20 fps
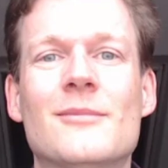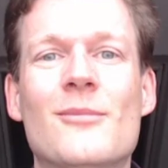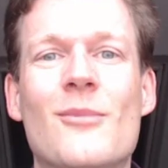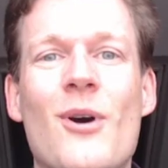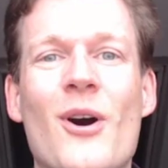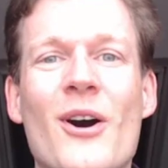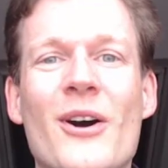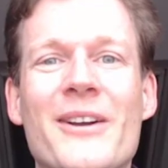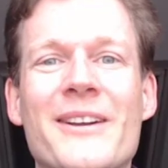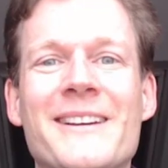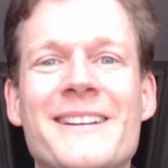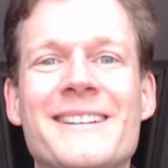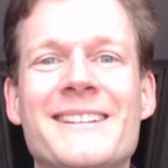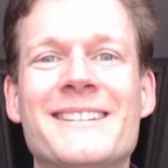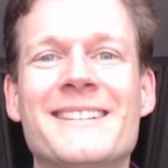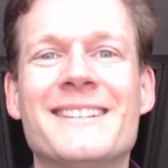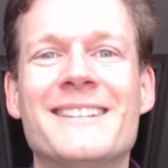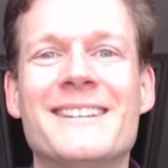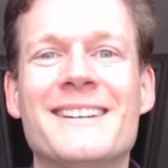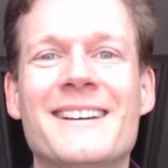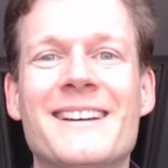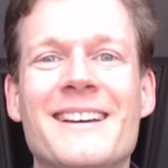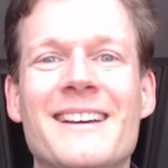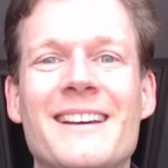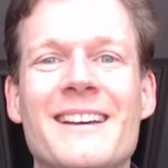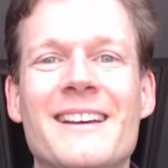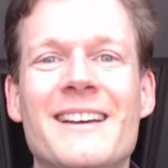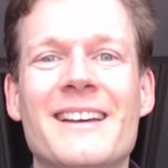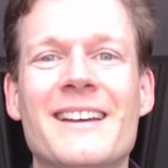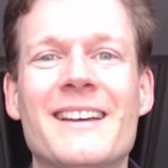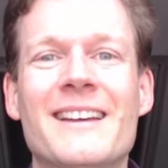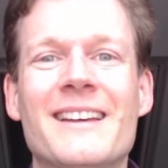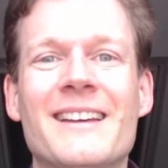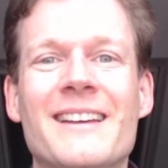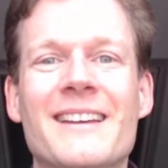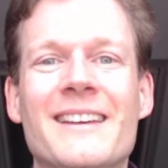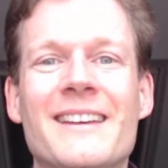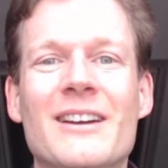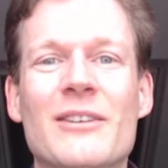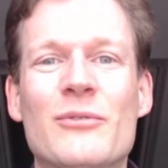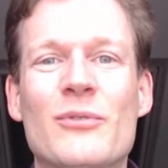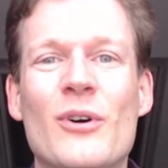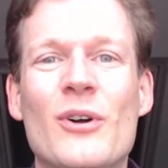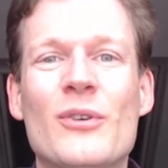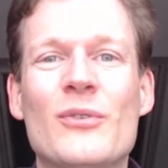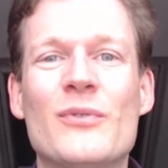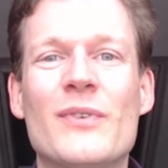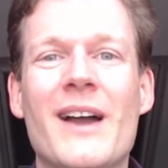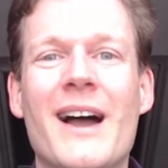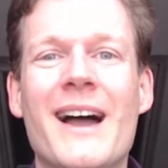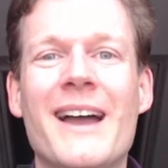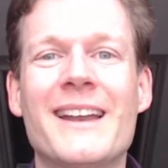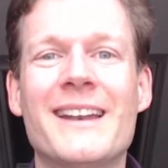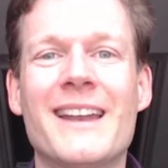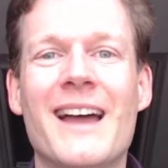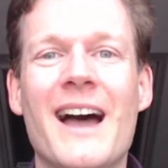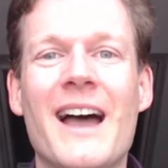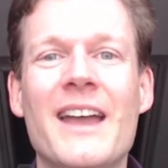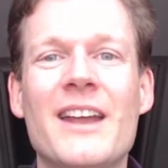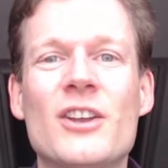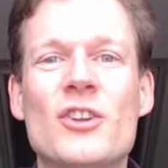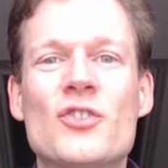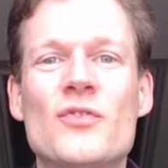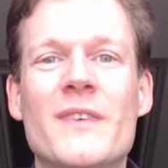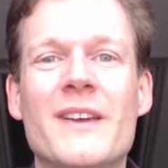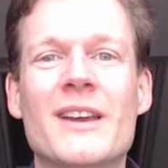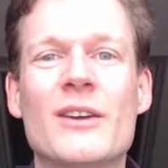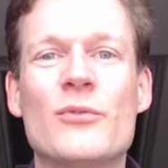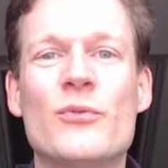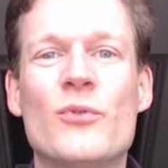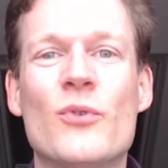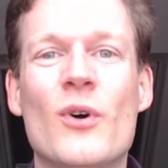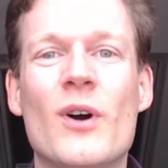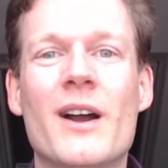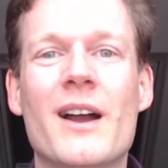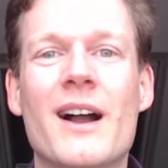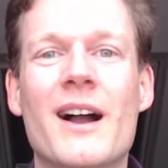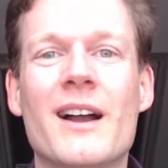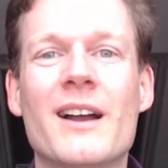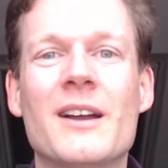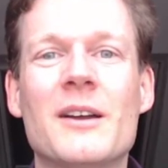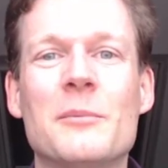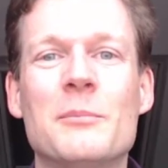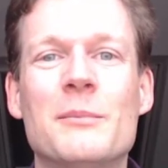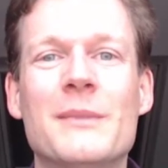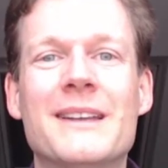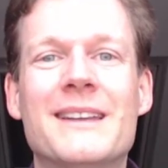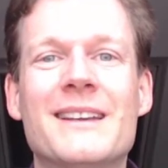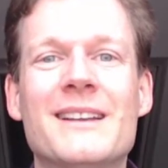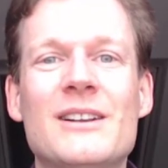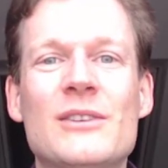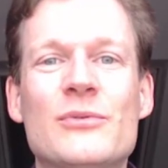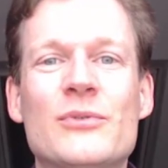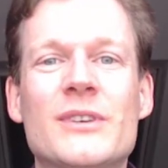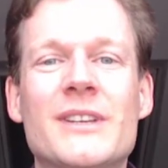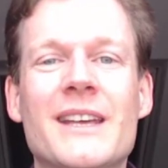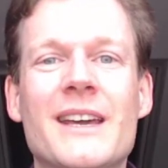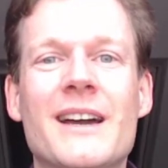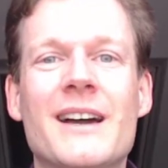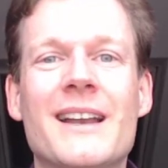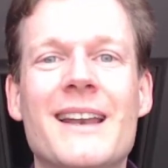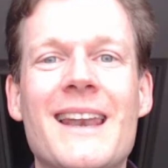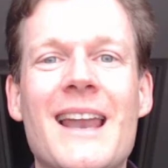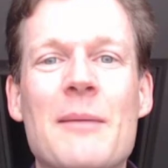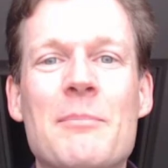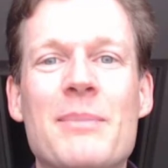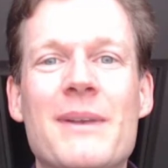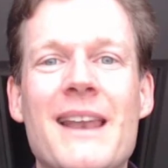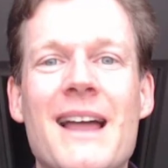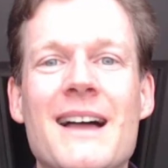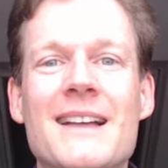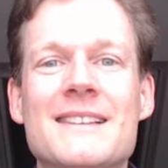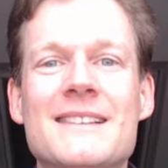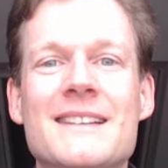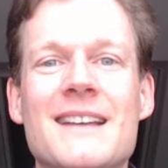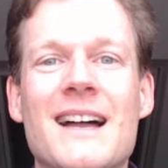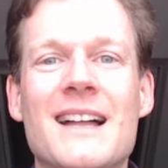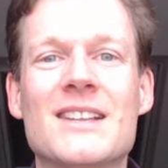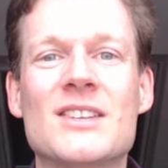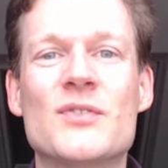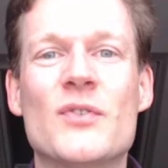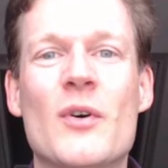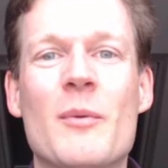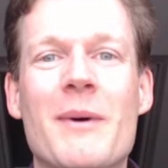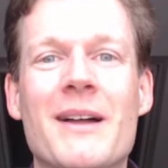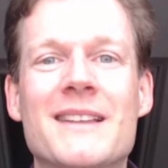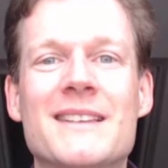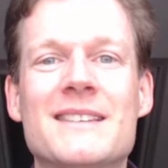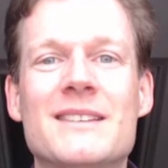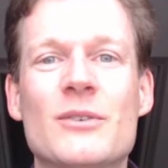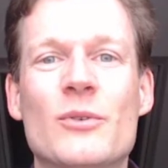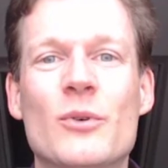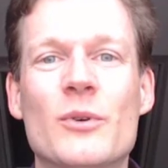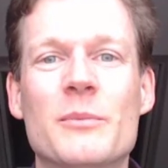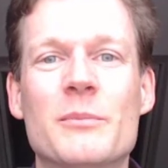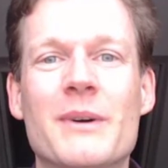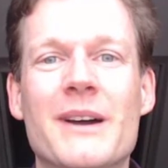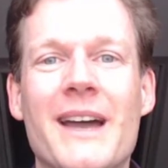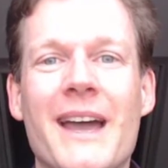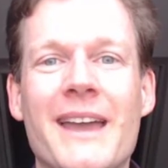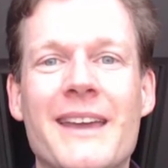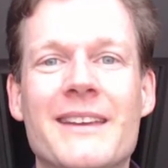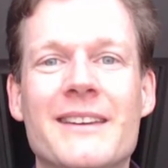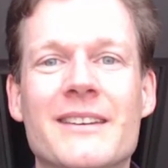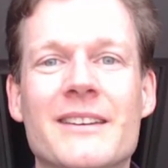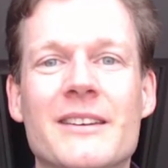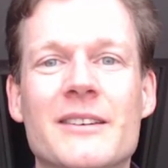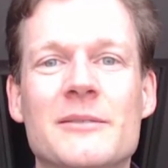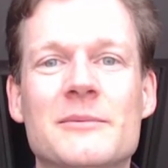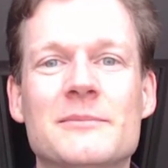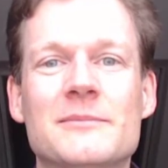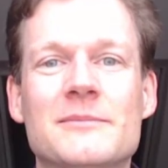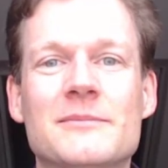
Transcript: Moin! Hier wollen wir einen Einschwingvorgang mit Hilfe der Laplace-Transformation berechnen.